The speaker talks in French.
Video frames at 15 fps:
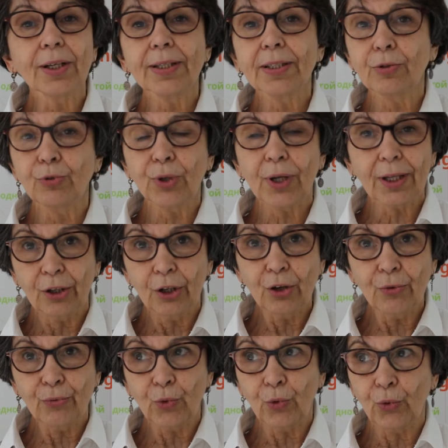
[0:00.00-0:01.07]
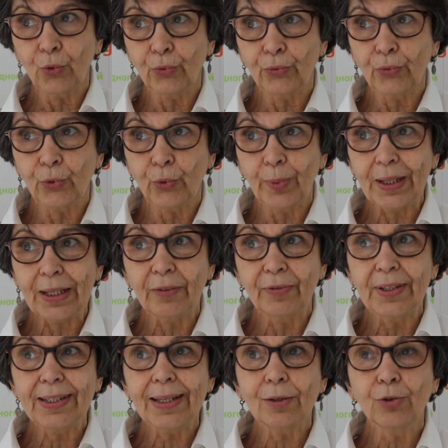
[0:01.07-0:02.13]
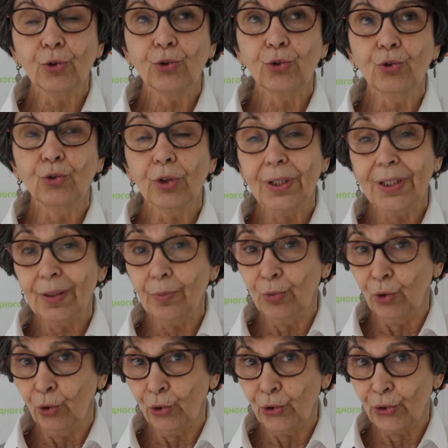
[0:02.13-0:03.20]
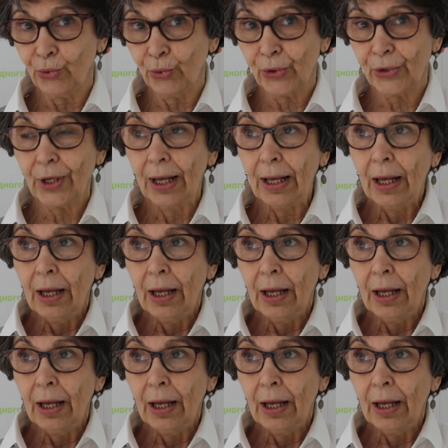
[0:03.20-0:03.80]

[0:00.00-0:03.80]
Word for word: les éducateurs vont, bénéficier de deux types de ressources.